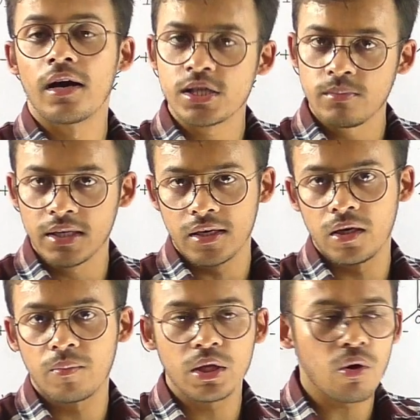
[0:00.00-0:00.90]
अरेंजमेंट
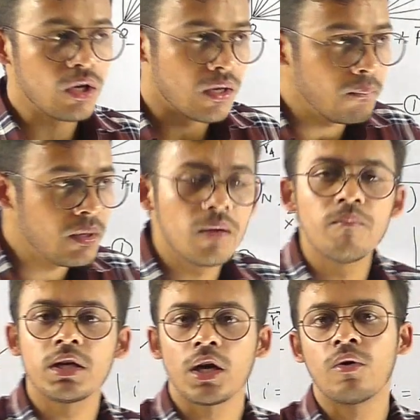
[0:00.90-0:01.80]
करने पड़ेंगे और लंबी
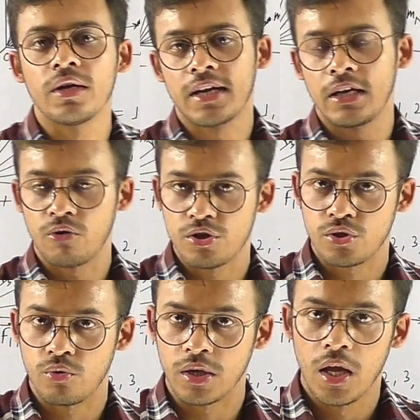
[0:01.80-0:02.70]
लंबी क्या होगी
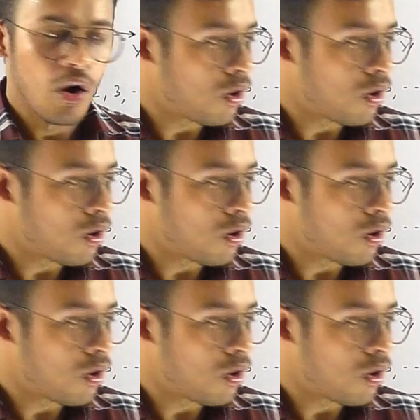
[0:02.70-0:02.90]
कैलकुलेशन होगी